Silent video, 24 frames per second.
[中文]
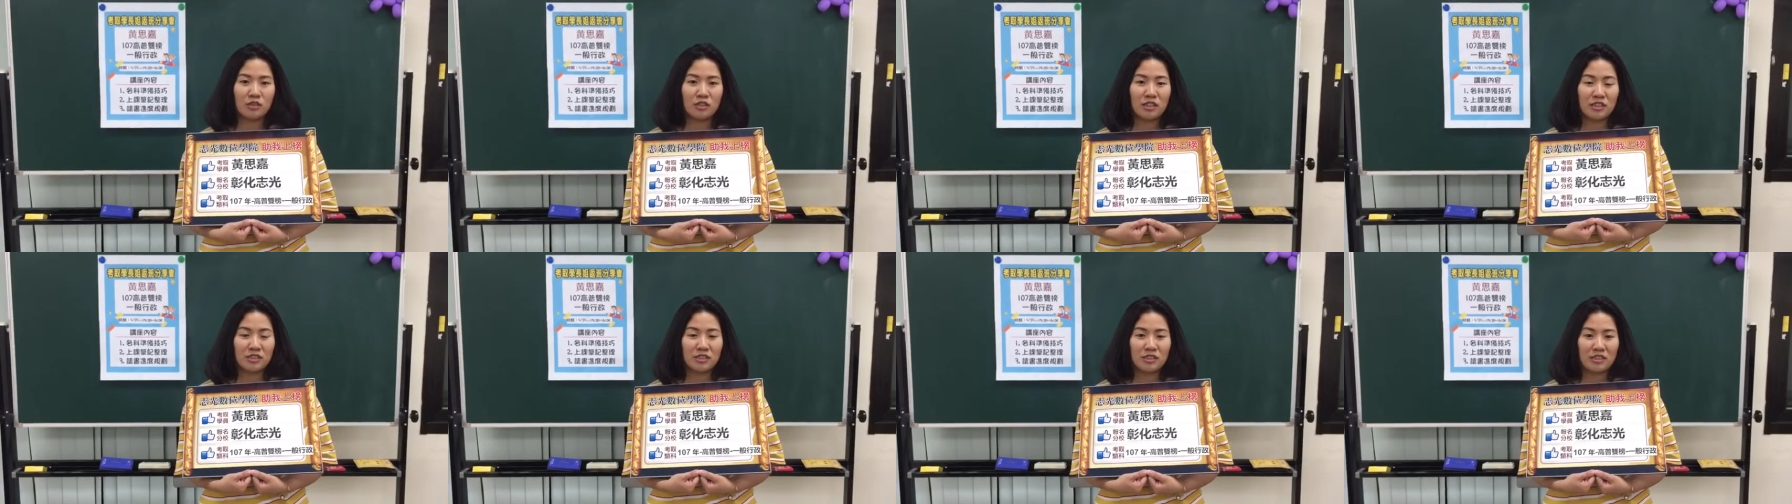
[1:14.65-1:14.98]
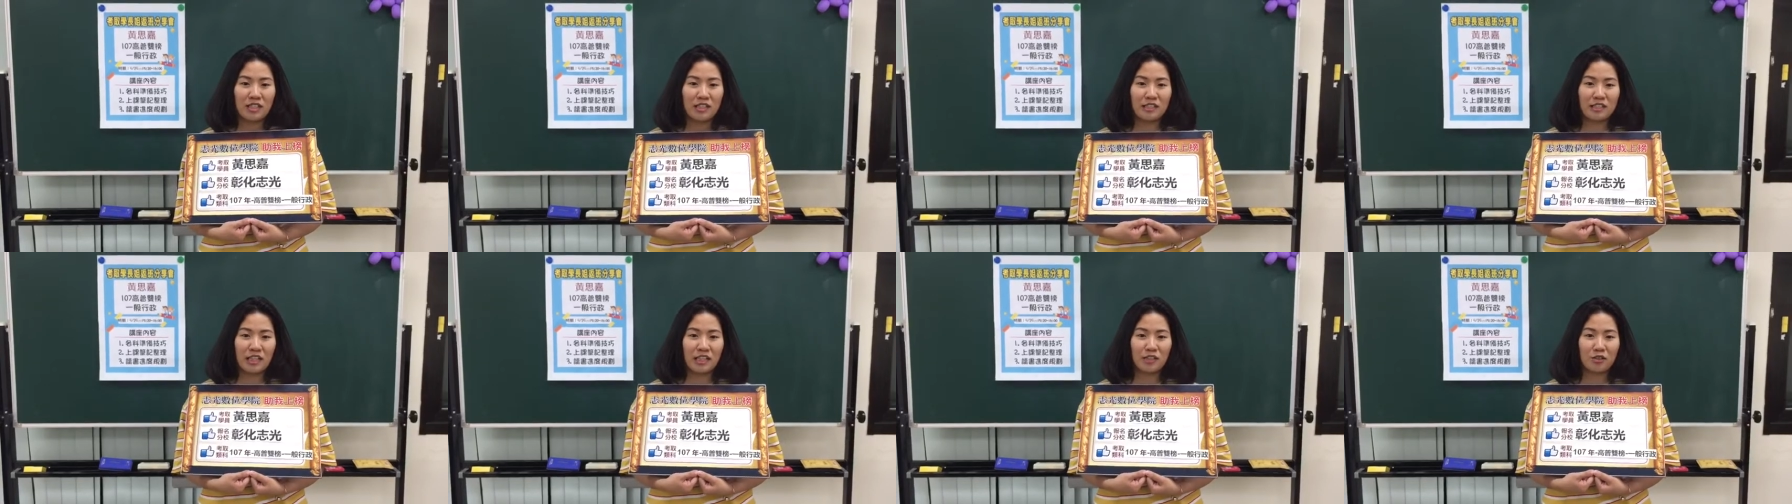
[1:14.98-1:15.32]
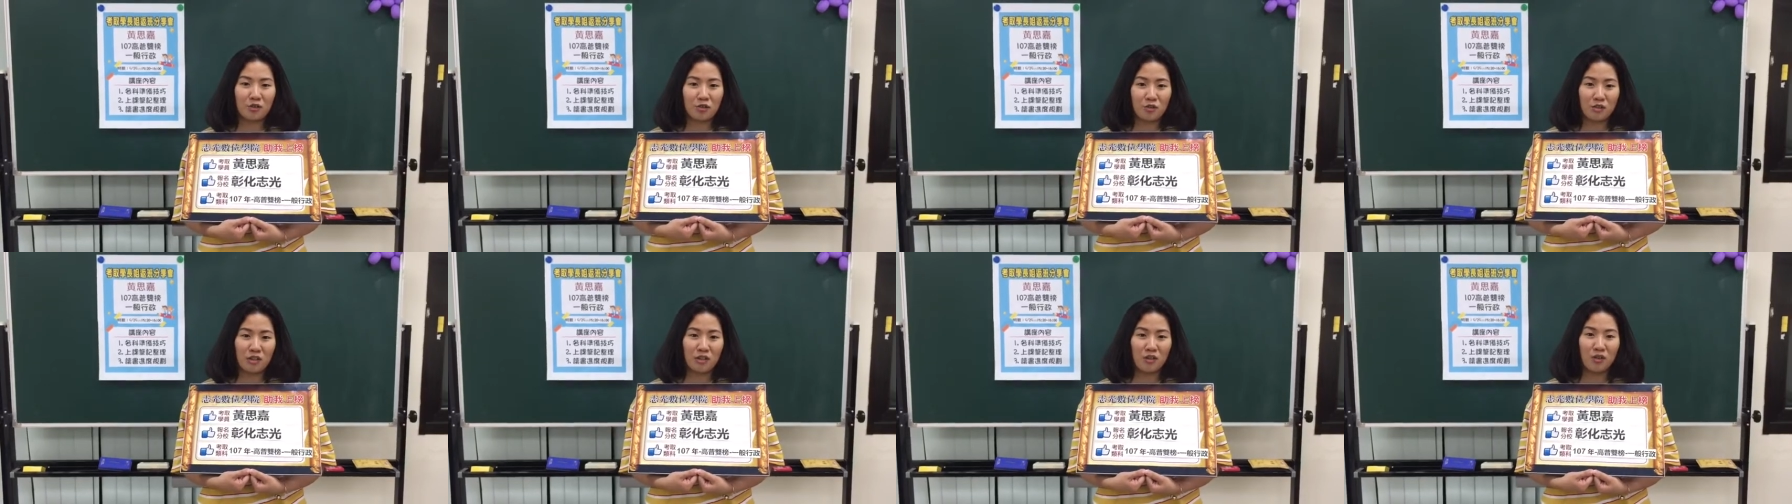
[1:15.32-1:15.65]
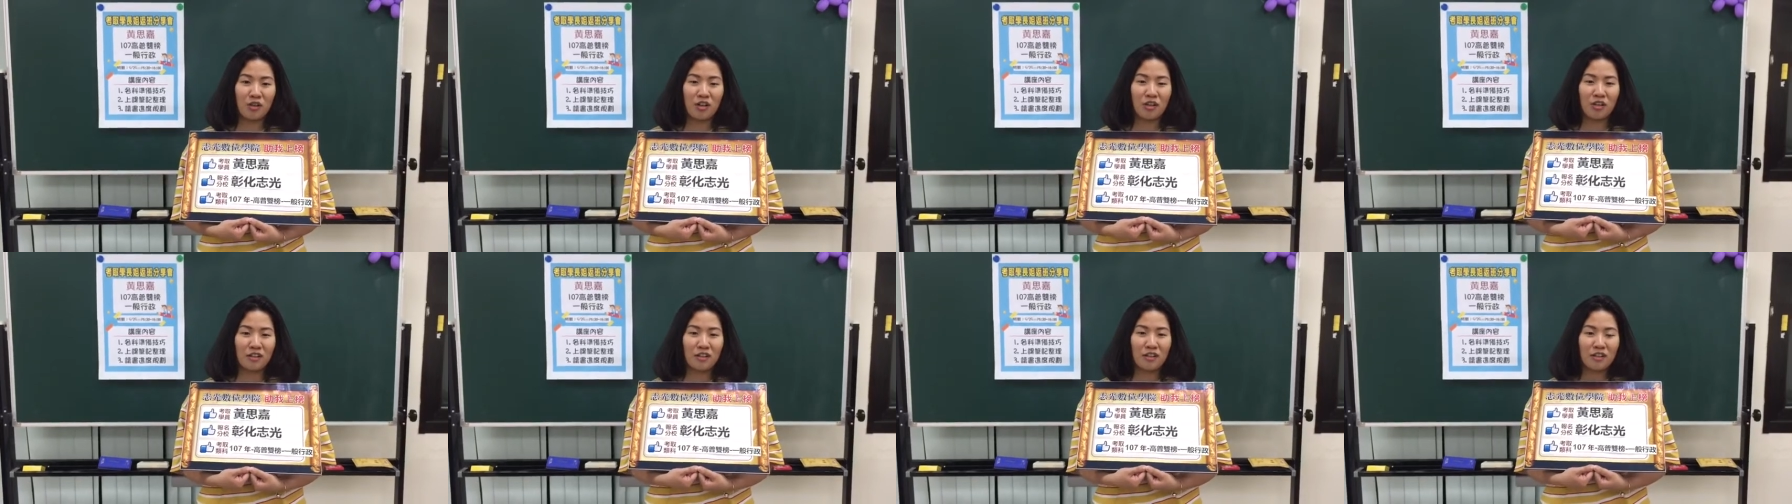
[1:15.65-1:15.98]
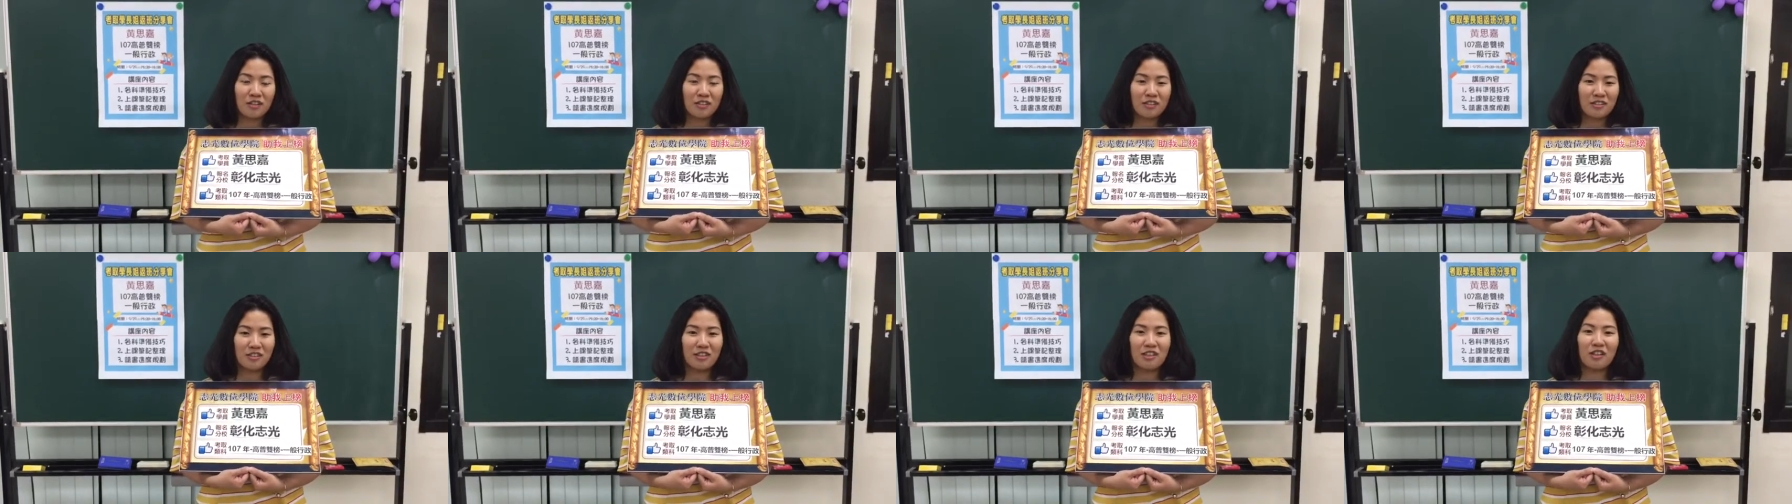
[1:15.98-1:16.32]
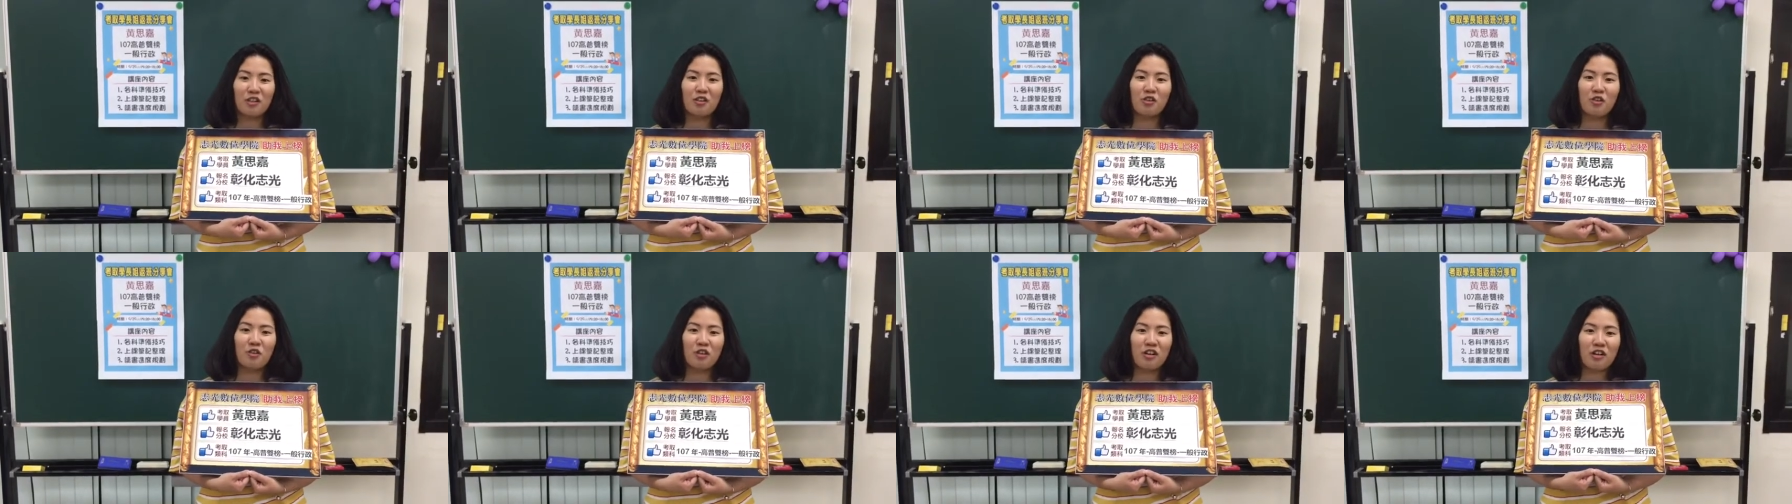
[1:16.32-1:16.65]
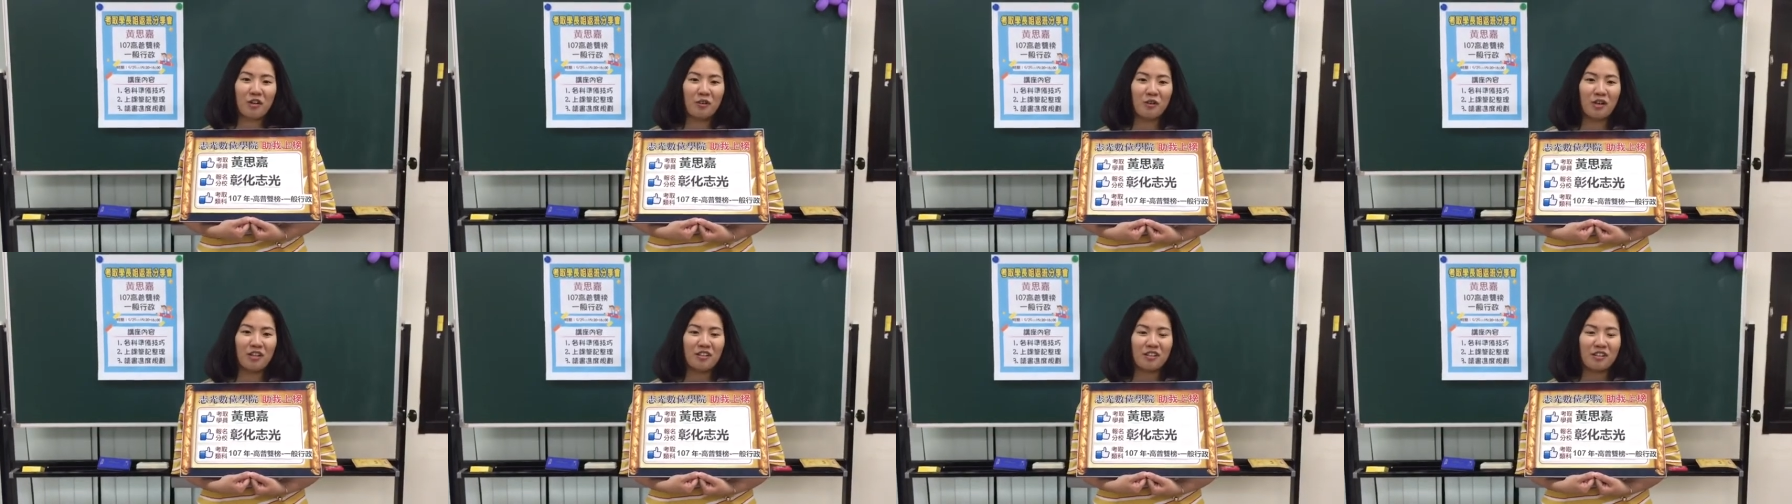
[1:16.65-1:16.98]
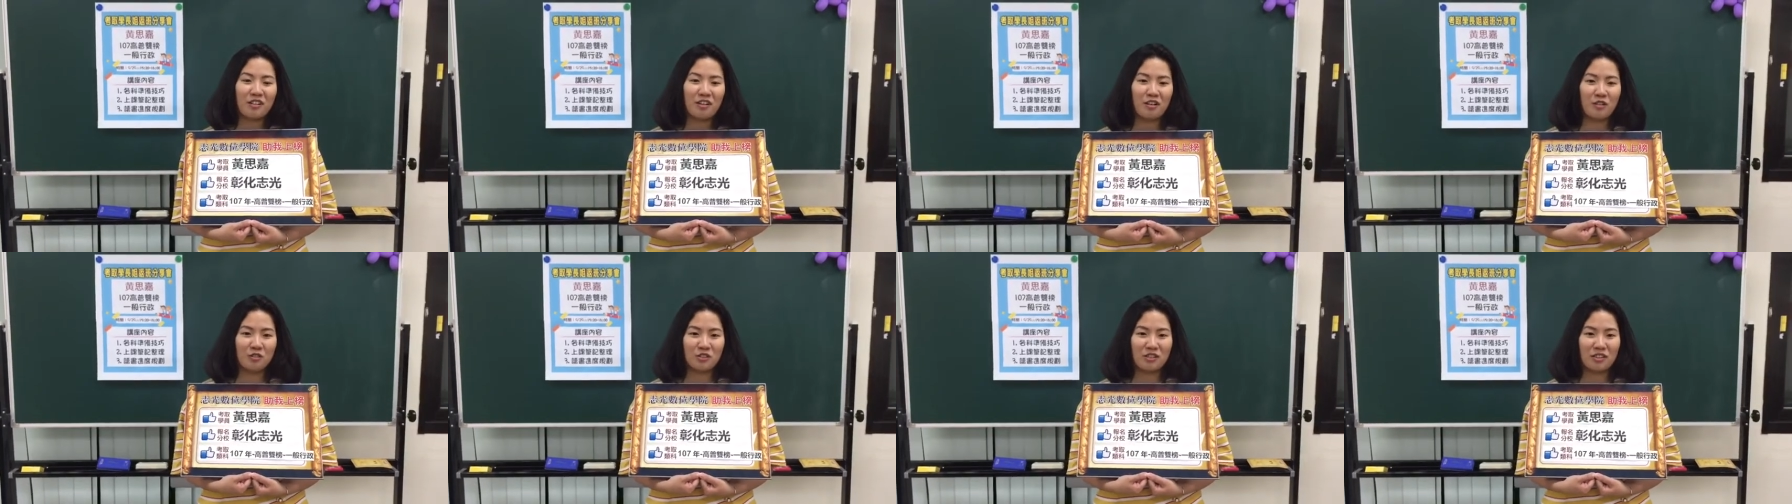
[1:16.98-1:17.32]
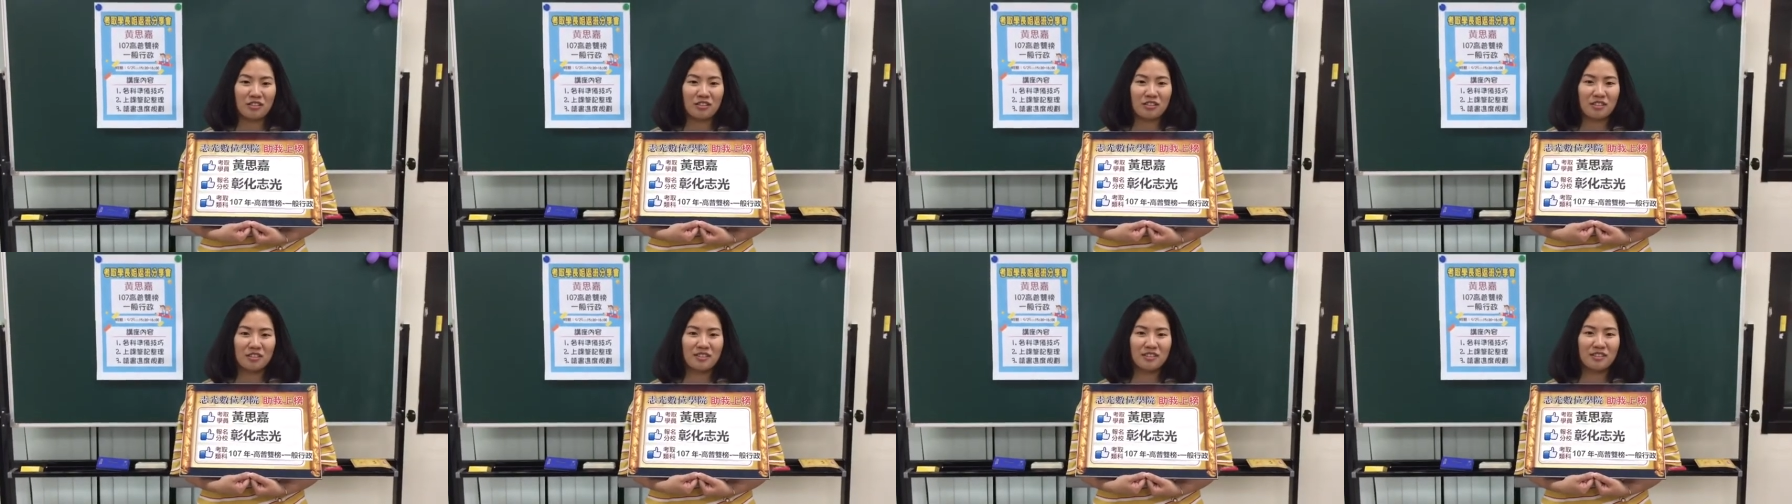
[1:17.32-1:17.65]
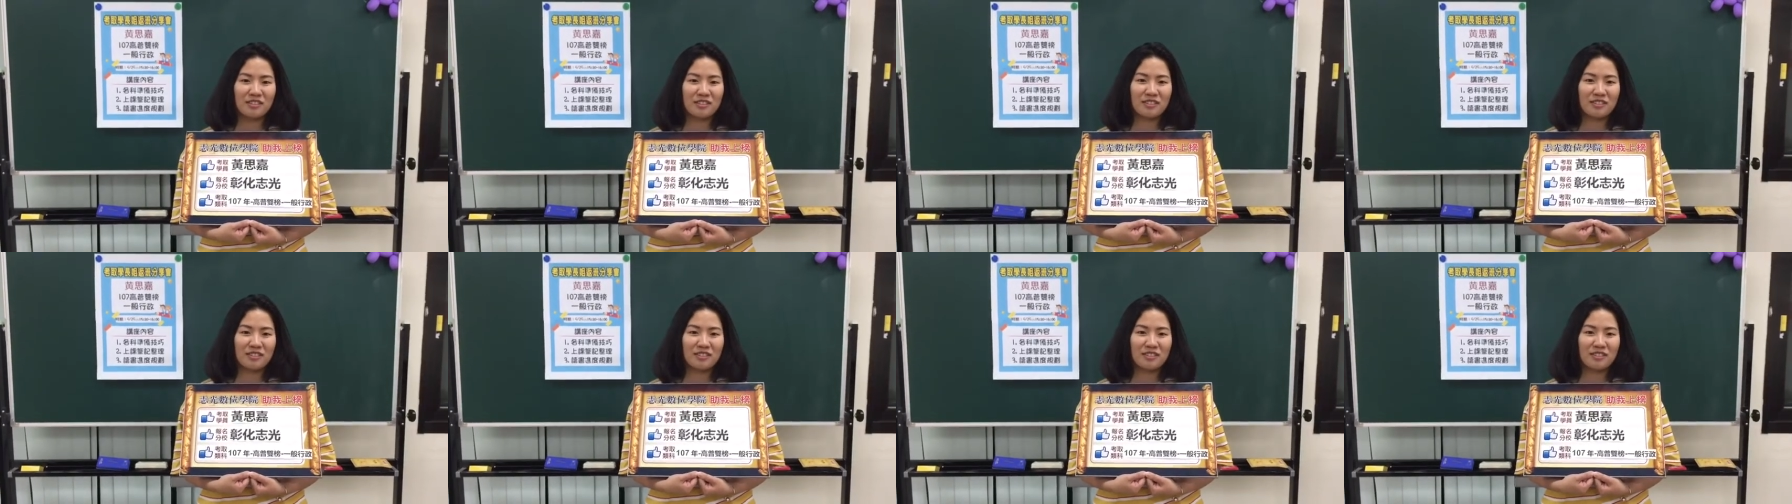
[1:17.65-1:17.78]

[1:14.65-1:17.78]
相信大家都能够很快的考上的。